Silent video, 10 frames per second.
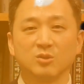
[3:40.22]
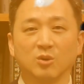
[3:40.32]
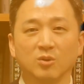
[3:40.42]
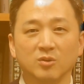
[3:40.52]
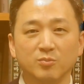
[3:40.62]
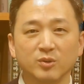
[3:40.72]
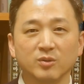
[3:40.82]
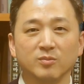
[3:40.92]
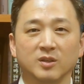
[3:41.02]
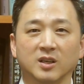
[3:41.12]
적을
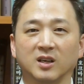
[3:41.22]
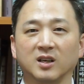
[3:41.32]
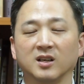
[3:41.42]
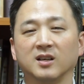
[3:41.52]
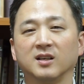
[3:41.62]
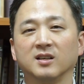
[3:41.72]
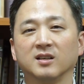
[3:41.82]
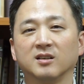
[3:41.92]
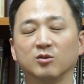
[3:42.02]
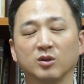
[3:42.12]
뿐입니다.
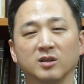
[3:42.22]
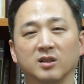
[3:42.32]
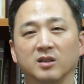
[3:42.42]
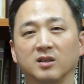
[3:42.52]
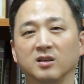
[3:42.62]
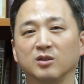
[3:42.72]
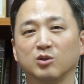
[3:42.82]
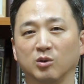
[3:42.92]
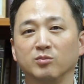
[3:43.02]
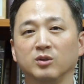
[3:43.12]
그리고 최근에는
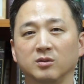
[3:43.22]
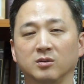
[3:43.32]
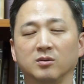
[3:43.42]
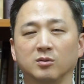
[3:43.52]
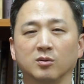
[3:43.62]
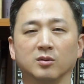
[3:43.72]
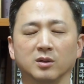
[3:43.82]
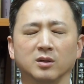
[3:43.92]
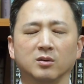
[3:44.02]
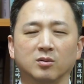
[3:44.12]
젊은이들도
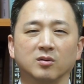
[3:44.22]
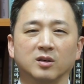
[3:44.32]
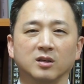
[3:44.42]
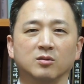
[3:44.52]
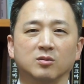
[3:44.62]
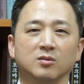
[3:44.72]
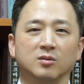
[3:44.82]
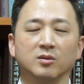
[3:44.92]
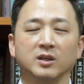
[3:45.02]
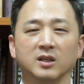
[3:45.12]
이
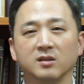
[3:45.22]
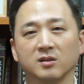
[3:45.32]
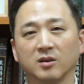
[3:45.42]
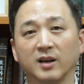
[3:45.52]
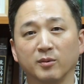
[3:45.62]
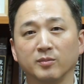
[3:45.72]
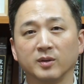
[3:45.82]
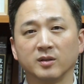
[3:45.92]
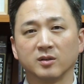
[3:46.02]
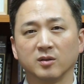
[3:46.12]
코로나19로 인해서
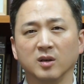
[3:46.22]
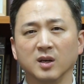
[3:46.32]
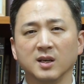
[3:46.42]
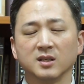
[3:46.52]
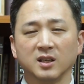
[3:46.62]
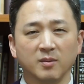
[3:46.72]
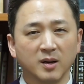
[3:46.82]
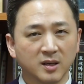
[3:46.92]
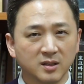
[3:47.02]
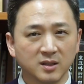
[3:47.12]
감염돼서
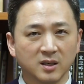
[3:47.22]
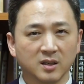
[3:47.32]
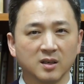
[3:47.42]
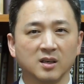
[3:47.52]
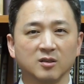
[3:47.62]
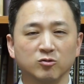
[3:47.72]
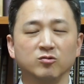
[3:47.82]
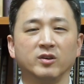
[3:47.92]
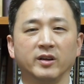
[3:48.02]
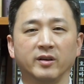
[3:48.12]
사망하는 사례가
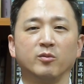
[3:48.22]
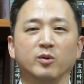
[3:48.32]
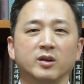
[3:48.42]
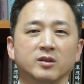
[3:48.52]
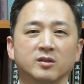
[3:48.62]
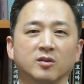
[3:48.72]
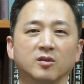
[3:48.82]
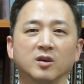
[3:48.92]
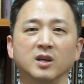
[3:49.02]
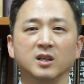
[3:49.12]
국내
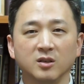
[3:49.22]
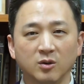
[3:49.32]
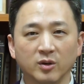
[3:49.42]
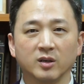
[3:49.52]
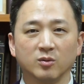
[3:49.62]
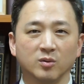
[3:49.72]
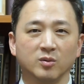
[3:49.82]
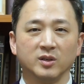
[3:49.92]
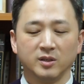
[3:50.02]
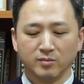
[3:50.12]
해외에서
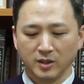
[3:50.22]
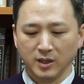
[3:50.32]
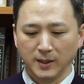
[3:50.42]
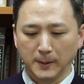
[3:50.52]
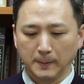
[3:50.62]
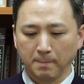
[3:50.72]
일어나고 있습니다.